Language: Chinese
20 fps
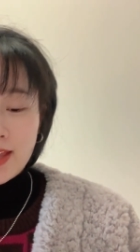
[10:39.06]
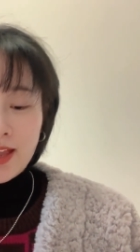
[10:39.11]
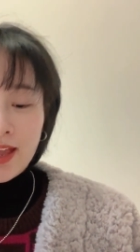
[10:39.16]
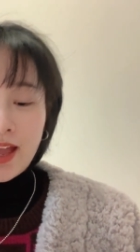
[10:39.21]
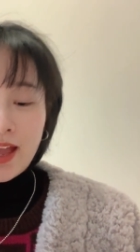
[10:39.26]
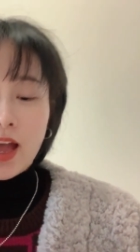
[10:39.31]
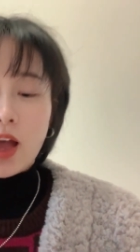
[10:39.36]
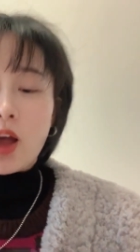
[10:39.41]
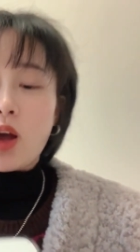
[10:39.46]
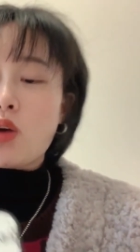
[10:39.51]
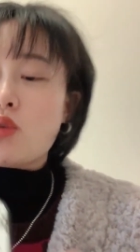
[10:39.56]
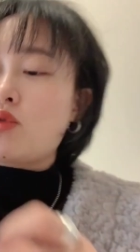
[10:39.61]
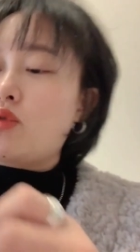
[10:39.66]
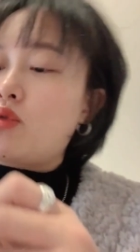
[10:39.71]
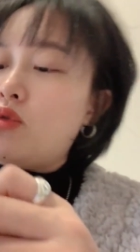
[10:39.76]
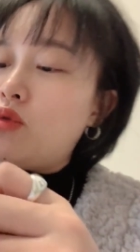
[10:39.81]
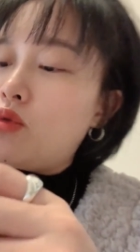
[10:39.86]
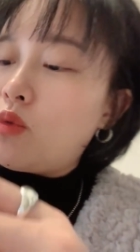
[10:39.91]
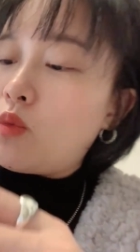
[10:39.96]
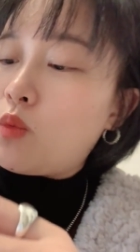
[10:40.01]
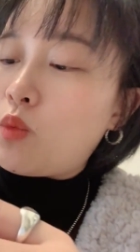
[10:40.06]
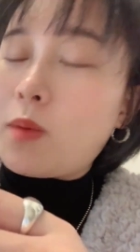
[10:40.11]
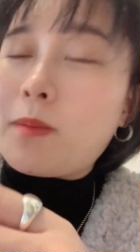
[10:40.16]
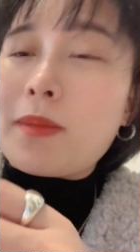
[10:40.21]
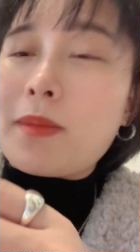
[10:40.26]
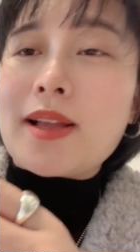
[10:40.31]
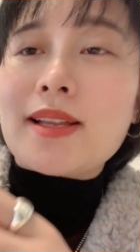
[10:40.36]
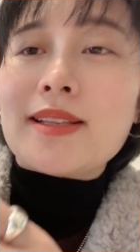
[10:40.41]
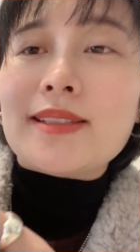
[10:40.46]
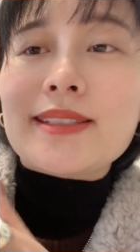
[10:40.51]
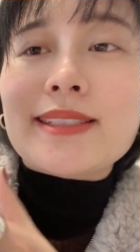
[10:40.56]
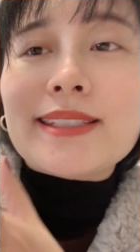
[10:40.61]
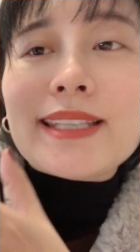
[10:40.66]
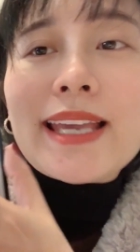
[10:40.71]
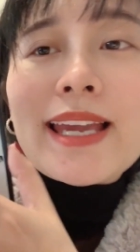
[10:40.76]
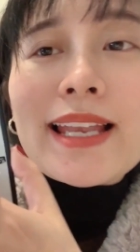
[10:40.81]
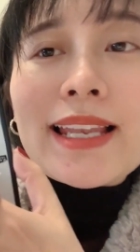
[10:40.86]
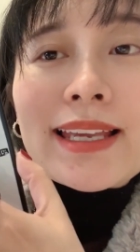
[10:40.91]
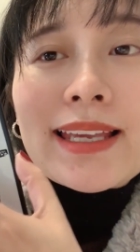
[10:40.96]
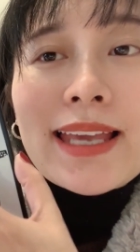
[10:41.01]
好，我们
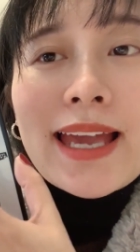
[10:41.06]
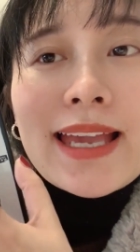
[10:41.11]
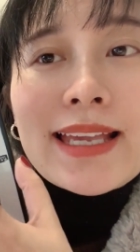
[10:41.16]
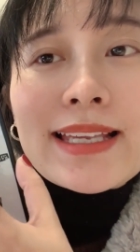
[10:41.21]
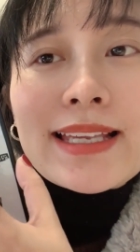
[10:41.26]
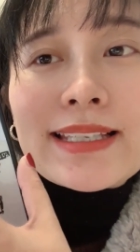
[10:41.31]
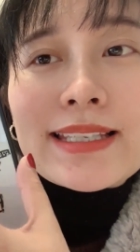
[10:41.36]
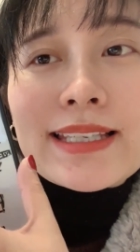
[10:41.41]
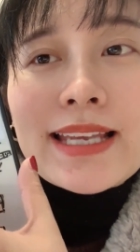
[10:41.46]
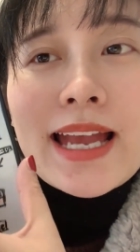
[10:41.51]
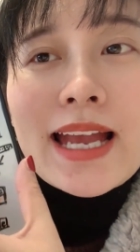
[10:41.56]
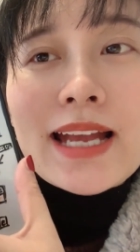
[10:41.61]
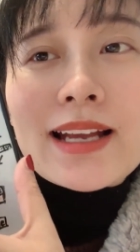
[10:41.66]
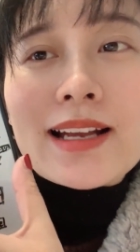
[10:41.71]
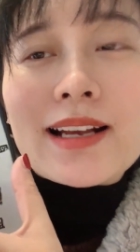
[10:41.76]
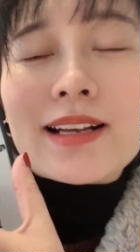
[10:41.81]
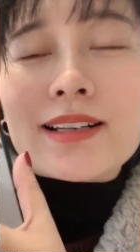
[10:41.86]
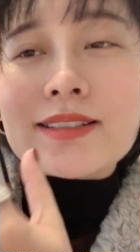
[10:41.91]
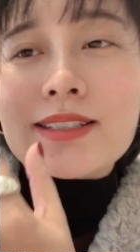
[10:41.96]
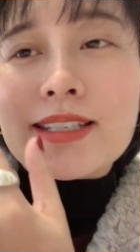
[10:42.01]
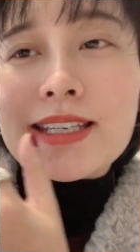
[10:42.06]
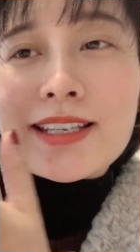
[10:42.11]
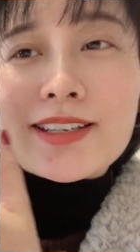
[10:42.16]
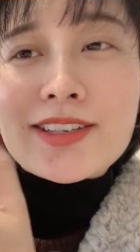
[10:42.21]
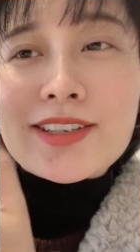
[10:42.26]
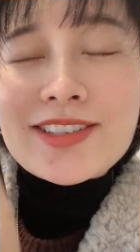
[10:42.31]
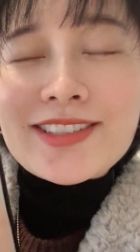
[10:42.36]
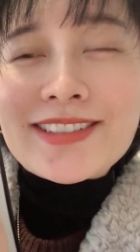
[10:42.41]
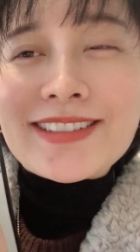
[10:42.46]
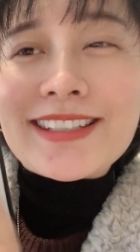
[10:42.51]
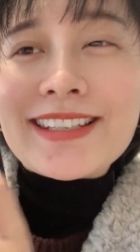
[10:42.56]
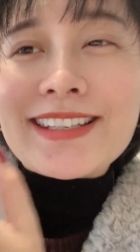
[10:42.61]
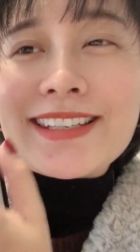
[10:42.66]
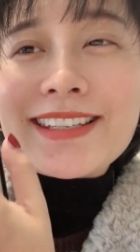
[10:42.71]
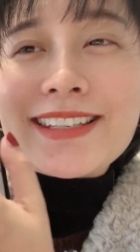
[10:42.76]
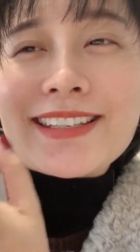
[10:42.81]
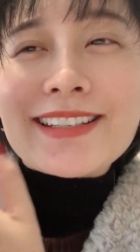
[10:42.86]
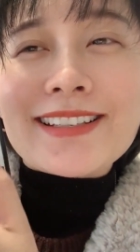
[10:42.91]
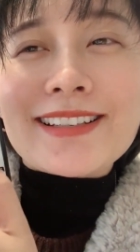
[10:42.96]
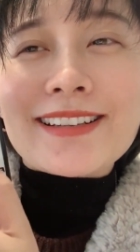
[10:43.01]
再来看一下啊，这个是
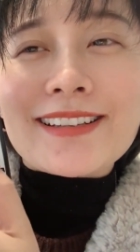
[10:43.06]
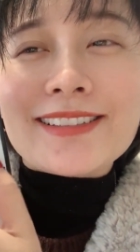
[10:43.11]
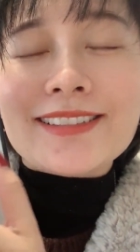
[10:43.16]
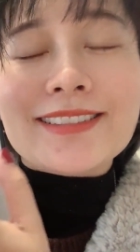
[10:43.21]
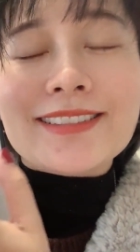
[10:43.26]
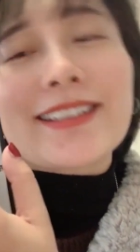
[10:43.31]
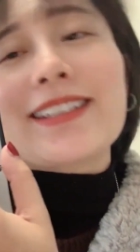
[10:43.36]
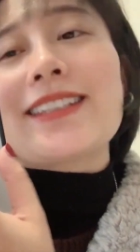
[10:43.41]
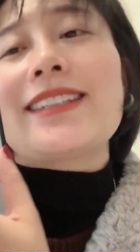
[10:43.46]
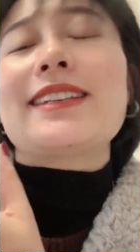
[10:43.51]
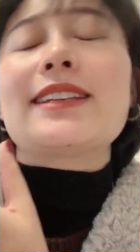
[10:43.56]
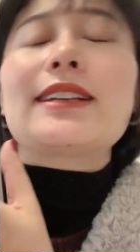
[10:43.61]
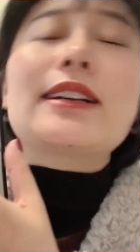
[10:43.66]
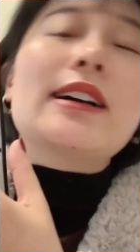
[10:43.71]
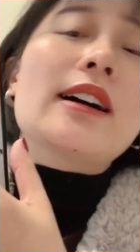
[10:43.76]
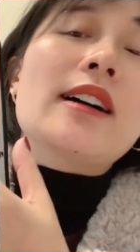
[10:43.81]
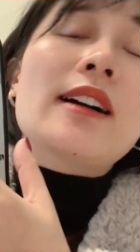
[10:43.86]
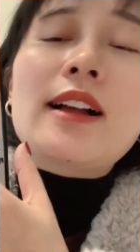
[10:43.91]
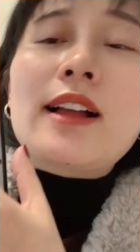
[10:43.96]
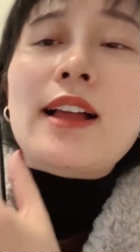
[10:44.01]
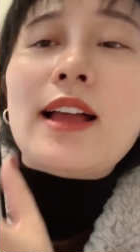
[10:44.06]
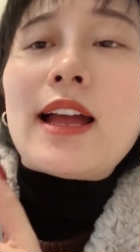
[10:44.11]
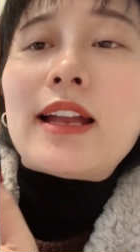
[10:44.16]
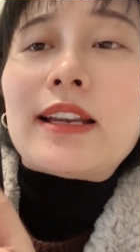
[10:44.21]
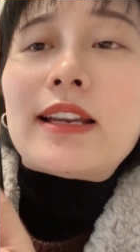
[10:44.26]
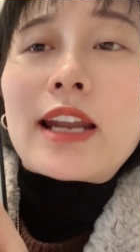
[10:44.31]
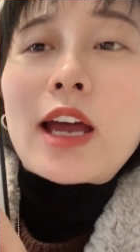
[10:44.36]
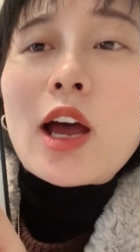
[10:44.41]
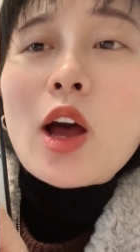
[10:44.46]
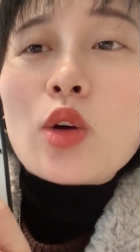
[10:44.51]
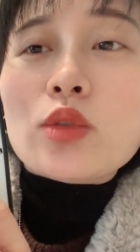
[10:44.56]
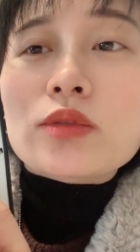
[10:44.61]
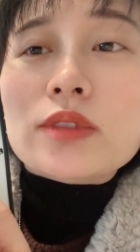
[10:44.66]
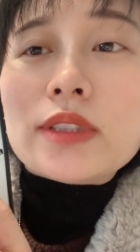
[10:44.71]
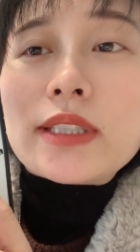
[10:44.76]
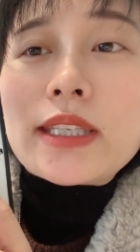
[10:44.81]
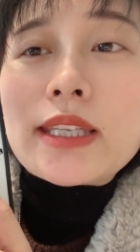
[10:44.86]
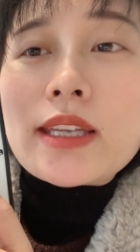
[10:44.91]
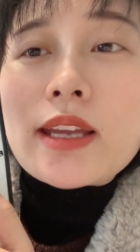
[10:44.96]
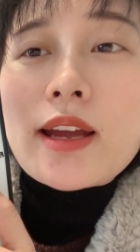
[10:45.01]
第一个，第一个，然后
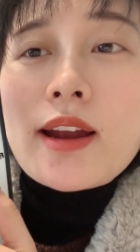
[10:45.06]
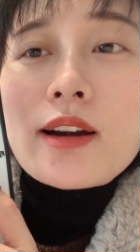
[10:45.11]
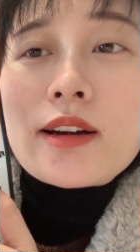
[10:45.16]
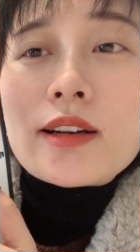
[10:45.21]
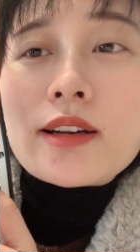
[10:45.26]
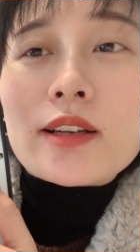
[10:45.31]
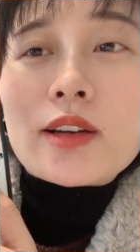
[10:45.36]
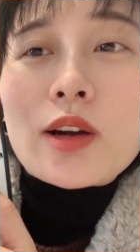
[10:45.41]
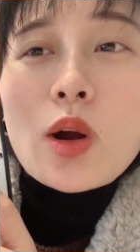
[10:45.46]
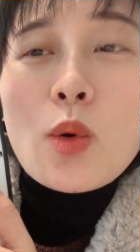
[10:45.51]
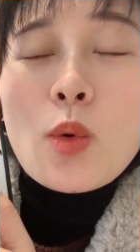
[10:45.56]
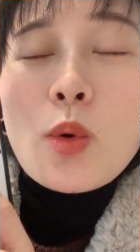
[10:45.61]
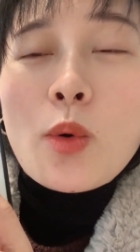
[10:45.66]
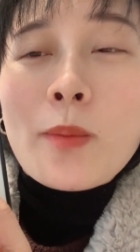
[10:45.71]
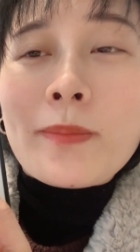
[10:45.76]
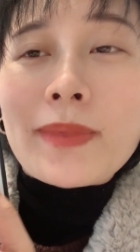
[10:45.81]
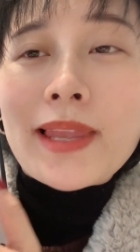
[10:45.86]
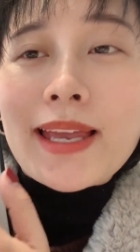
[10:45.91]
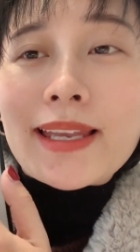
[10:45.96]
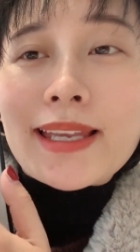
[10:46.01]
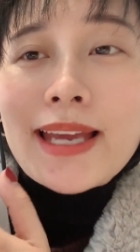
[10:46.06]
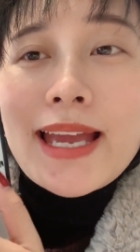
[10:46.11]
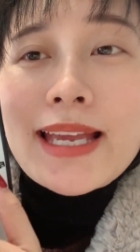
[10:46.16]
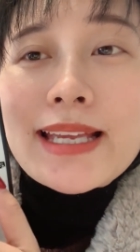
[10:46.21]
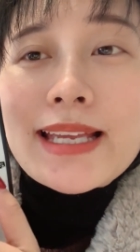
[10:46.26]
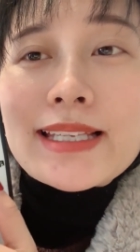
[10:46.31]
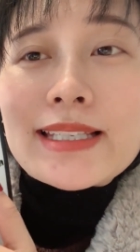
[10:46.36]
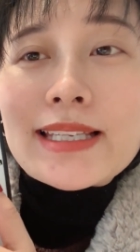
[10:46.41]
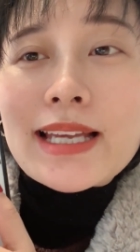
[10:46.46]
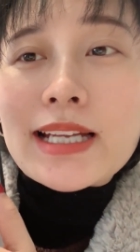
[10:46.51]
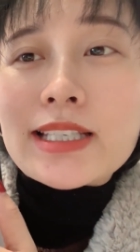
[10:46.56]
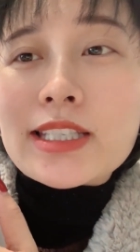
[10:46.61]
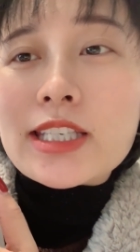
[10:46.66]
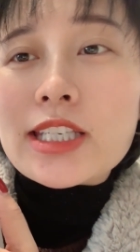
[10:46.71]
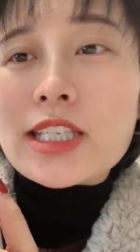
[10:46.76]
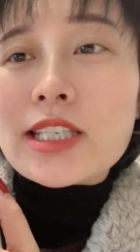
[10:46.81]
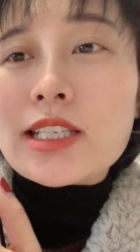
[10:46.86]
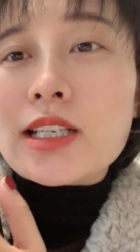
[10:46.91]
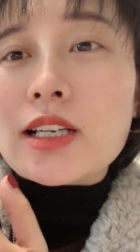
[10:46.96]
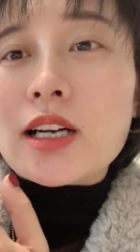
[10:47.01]
第二个，我们来看一下
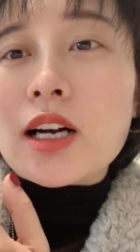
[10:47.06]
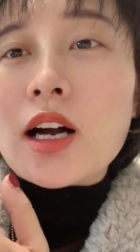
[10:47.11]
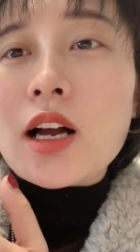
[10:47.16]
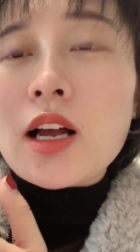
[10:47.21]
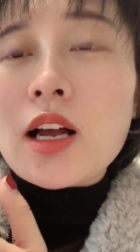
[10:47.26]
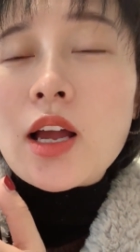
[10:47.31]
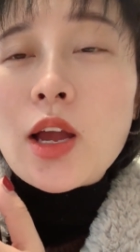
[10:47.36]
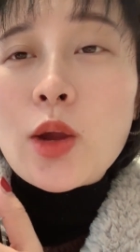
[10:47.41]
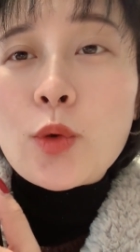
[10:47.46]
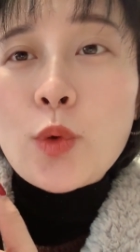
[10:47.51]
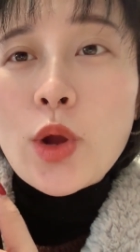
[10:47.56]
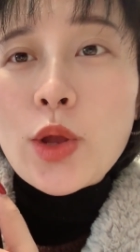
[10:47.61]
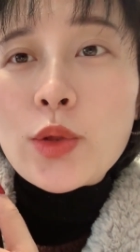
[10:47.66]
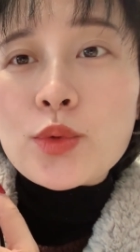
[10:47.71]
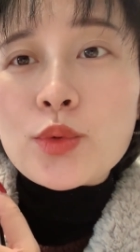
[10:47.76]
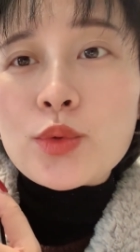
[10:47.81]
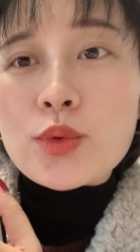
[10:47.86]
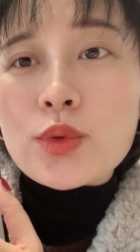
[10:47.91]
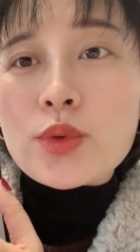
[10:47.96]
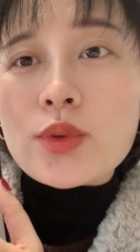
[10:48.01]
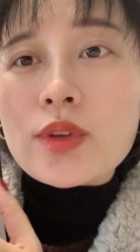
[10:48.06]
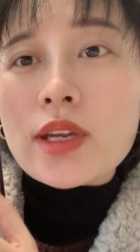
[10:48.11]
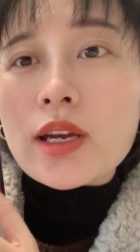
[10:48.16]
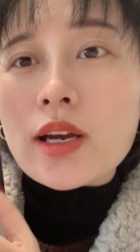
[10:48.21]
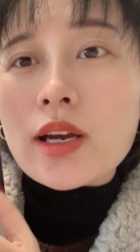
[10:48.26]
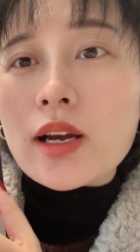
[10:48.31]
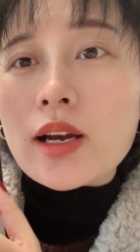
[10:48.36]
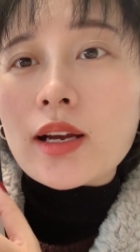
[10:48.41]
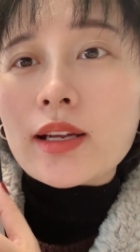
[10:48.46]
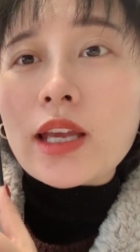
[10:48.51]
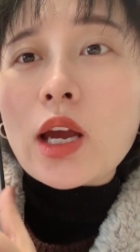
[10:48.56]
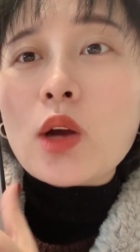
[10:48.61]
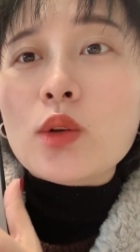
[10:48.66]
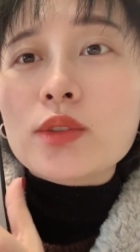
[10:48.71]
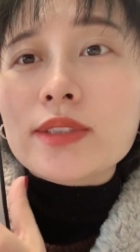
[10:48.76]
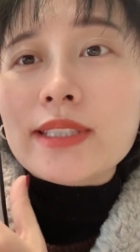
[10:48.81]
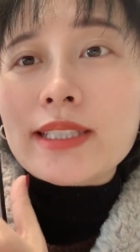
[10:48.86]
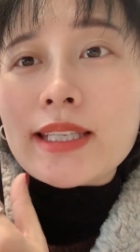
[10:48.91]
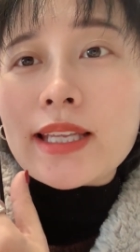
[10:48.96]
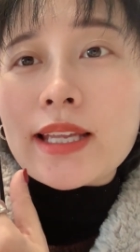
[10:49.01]
这个关于呃高
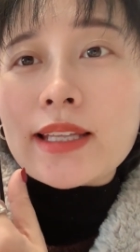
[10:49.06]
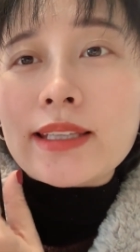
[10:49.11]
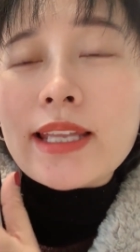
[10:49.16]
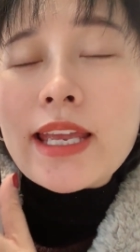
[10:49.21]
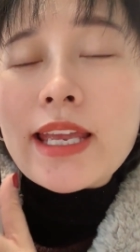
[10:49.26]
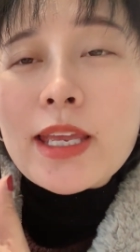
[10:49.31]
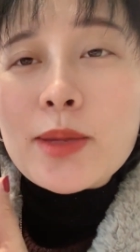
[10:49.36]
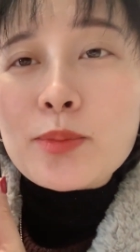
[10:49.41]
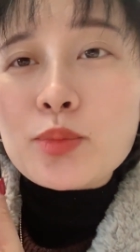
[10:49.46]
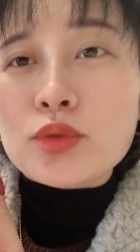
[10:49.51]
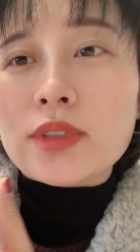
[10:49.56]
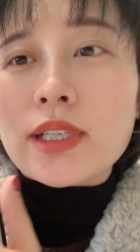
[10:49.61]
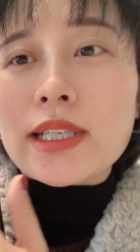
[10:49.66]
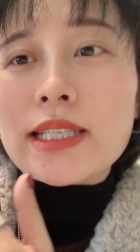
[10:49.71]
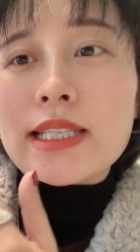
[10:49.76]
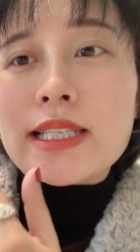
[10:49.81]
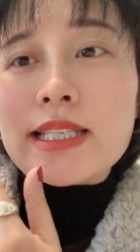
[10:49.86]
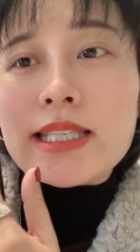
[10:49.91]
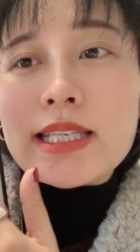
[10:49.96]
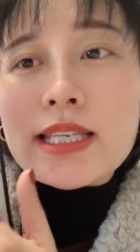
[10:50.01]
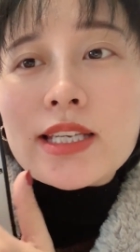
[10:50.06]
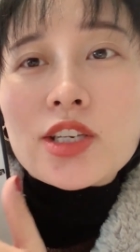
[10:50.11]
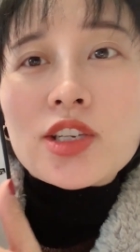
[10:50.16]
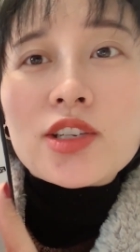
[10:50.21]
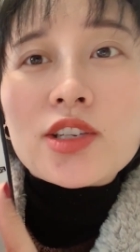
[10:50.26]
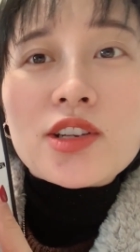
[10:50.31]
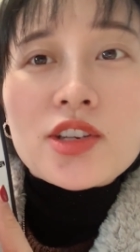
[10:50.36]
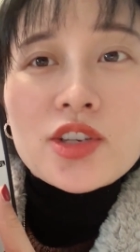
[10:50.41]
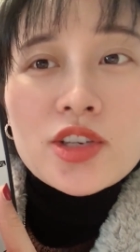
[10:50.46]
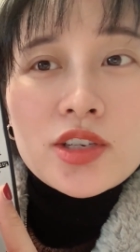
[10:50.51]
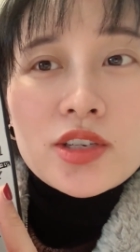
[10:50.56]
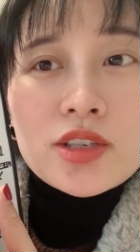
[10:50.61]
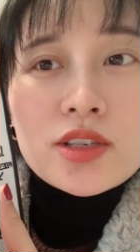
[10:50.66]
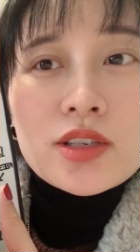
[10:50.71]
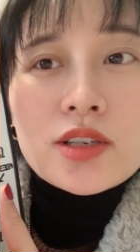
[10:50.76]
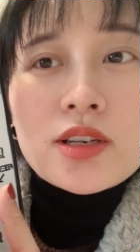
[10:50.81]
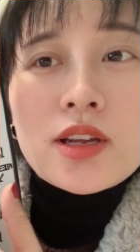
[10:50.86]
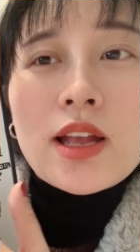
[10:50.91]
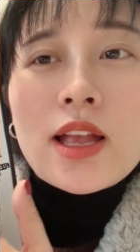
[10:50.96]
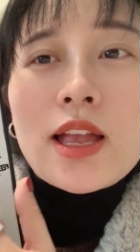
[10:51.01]
铁内部的一些设施。